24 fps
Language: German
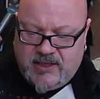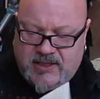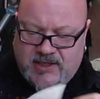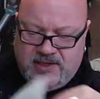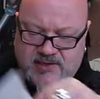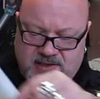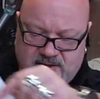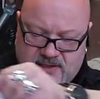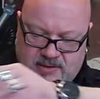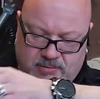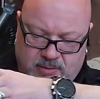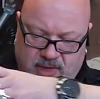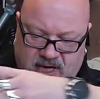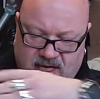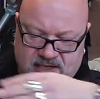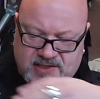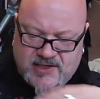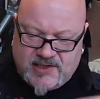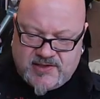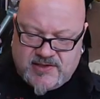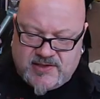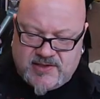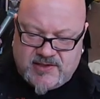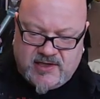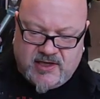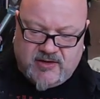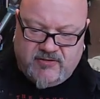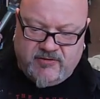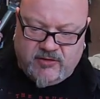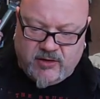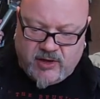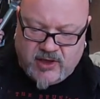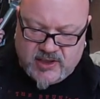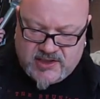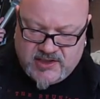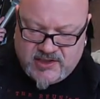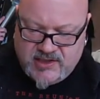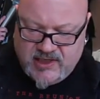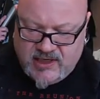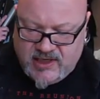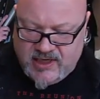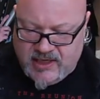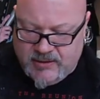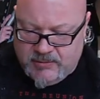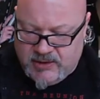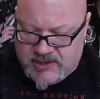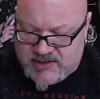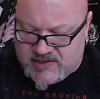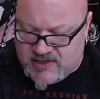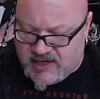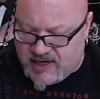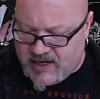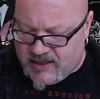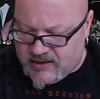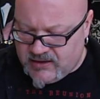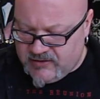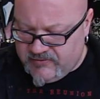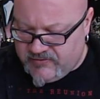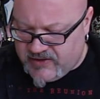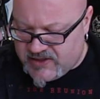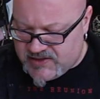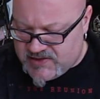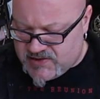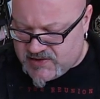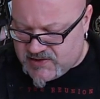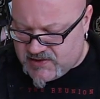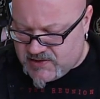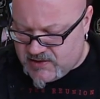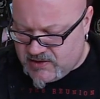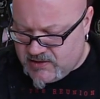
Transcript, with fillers: Dieses Mal setzt es sich fort. Die Labels sagen was,